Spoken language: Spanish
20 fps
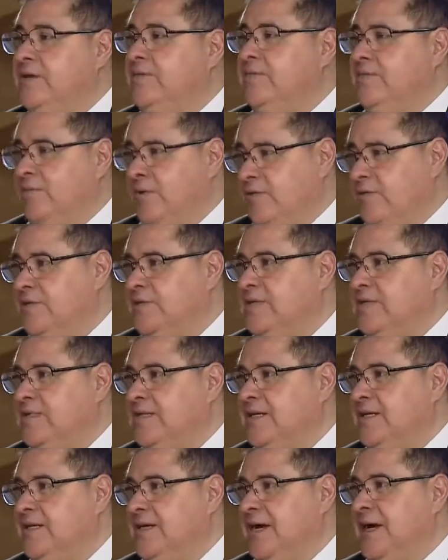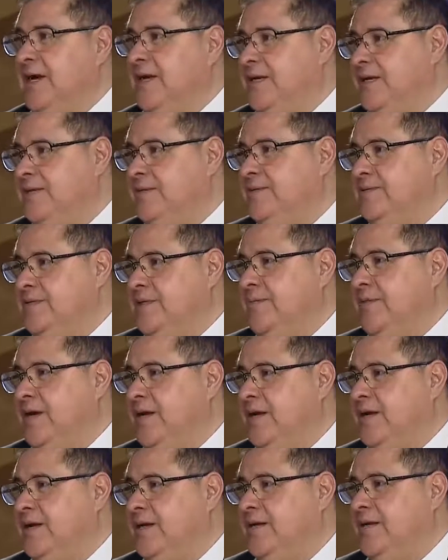vuelvo a insistir, hay que, se
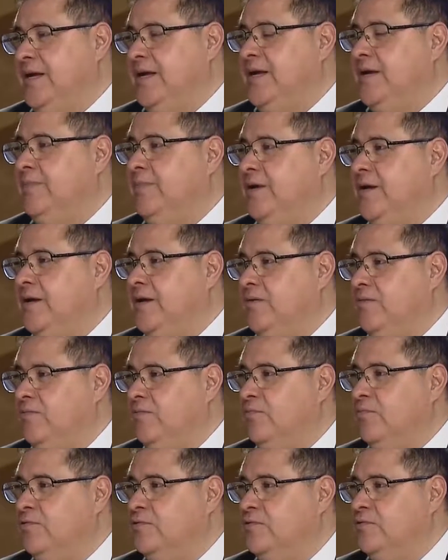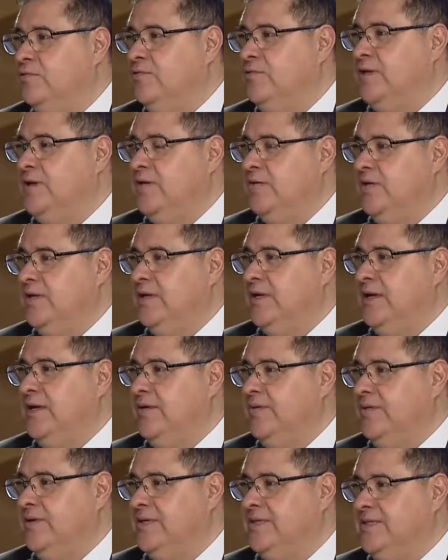maneja, hay que manejar con mucho cuidado el
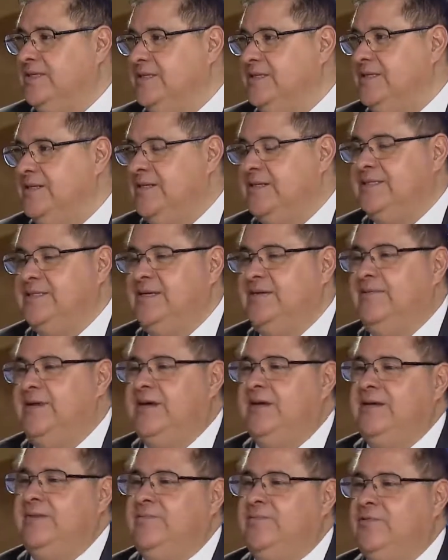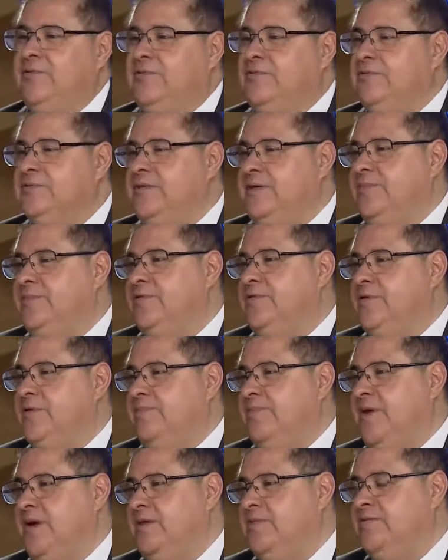dinero que se recibe ahí por concepto de
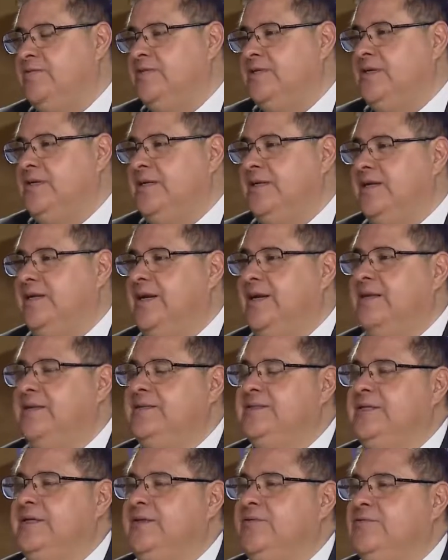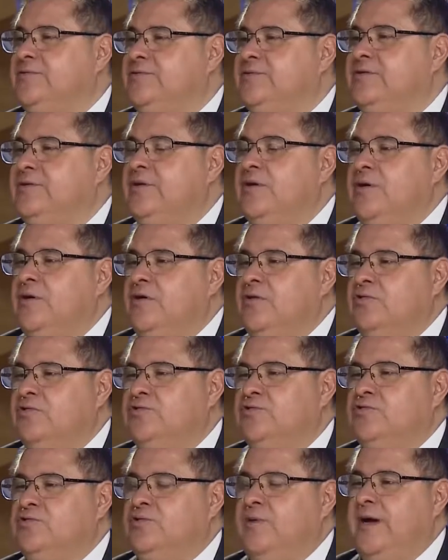pagos que realizan los,
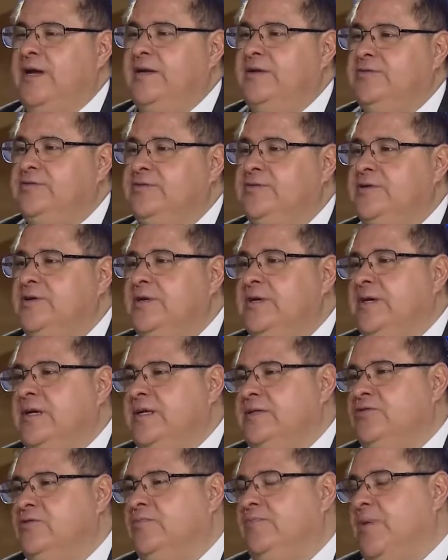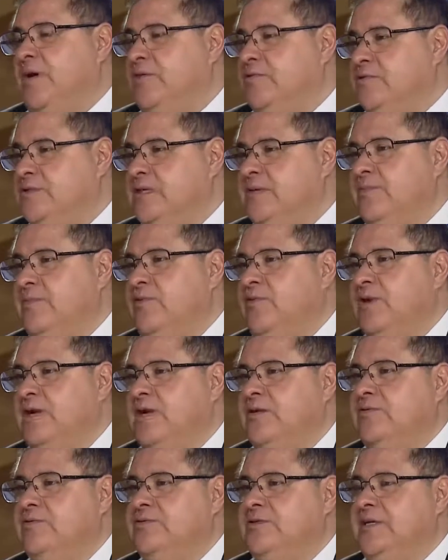los usuarios. Son pagos
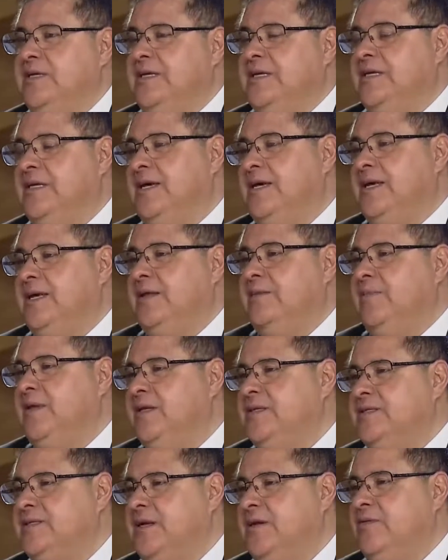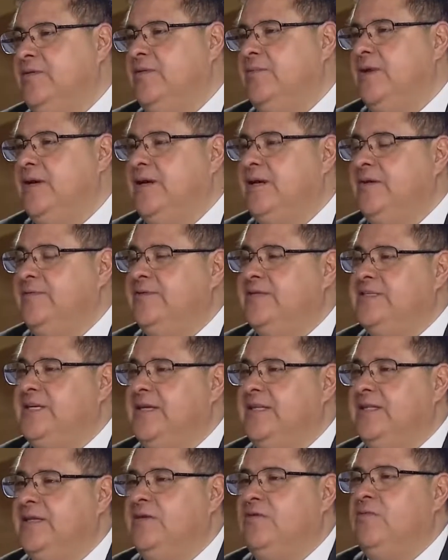simbólicos y hay que administrarlo de manera
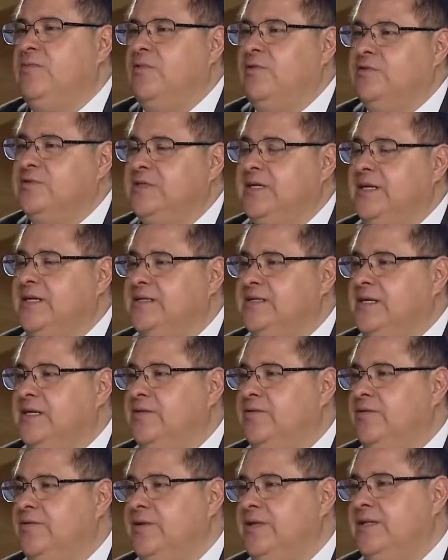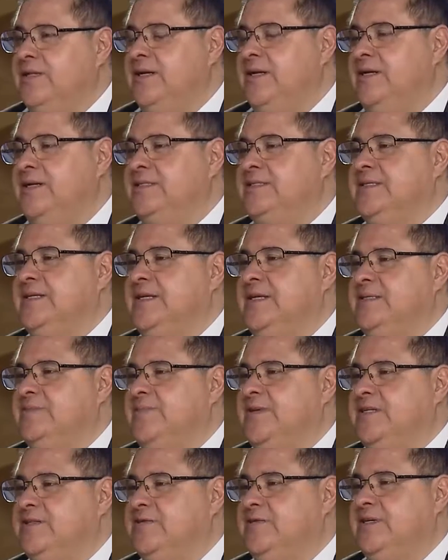eficiente, como lo están haciendo ahorita las, las
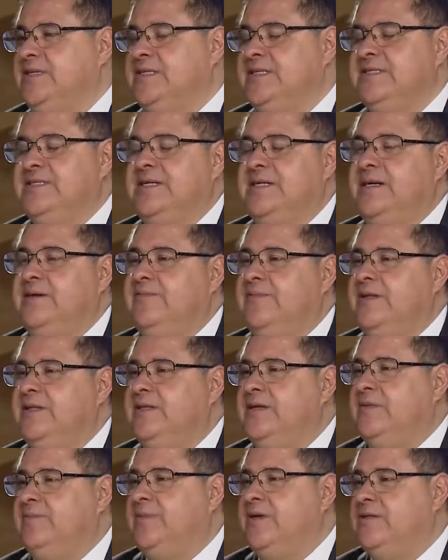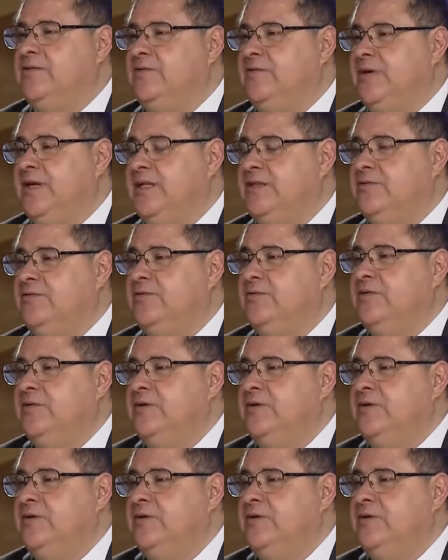personas que están al frente del patronato,